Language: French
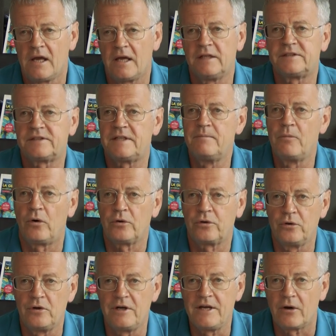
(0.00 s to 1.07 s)
estimant
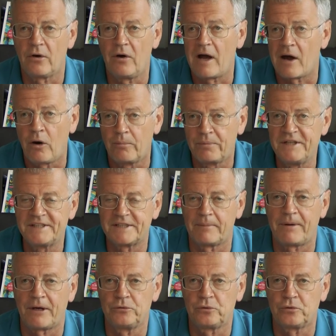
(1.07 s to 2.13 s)
que l'Iran a rempli sa
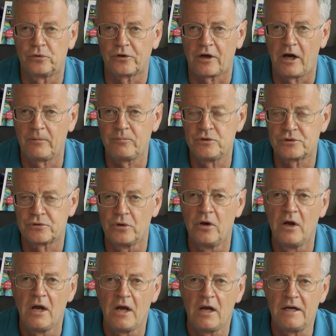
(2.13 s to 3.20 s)
part du contrat, puisque
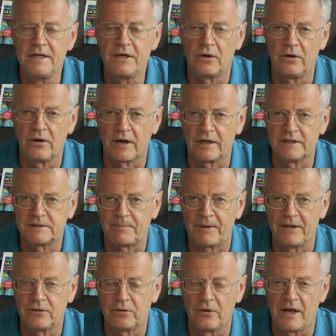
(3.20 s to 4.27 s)
l'Iran
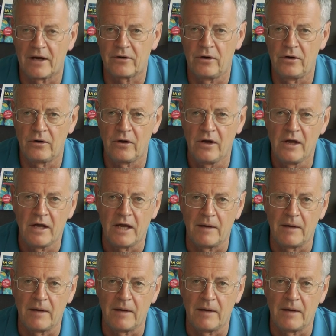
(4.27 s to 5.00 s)
respecte l'accord,